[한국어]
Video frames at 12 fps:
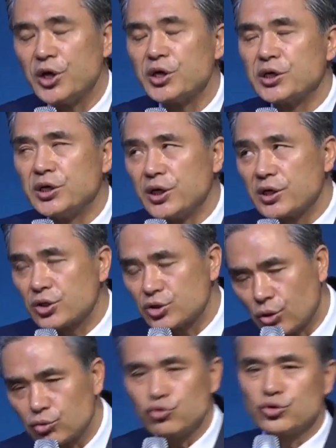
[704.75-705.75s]
그래서
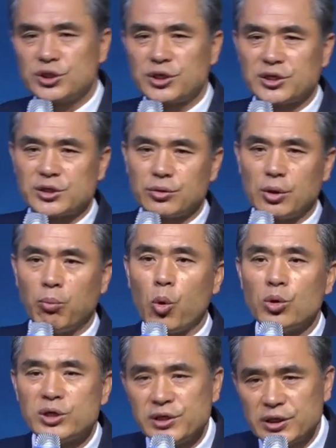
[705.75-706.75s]
성육신 하신 거예요. 뭐
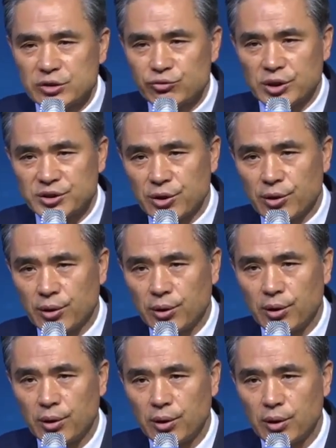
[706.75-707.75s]
흘리기 위해서요?
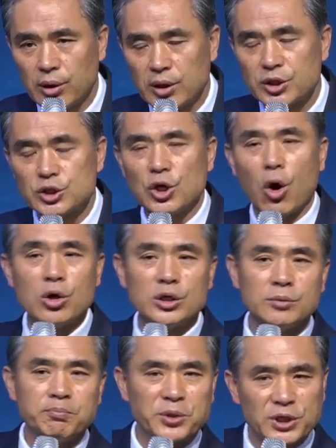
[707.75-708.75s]

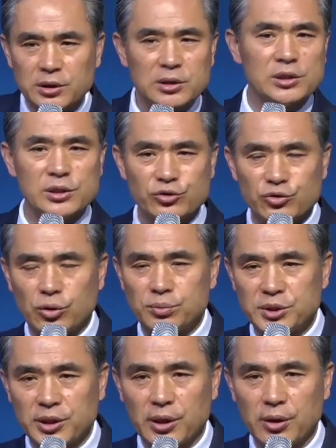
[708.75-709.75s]
영은 피를 흘릴 수가 없잖아요.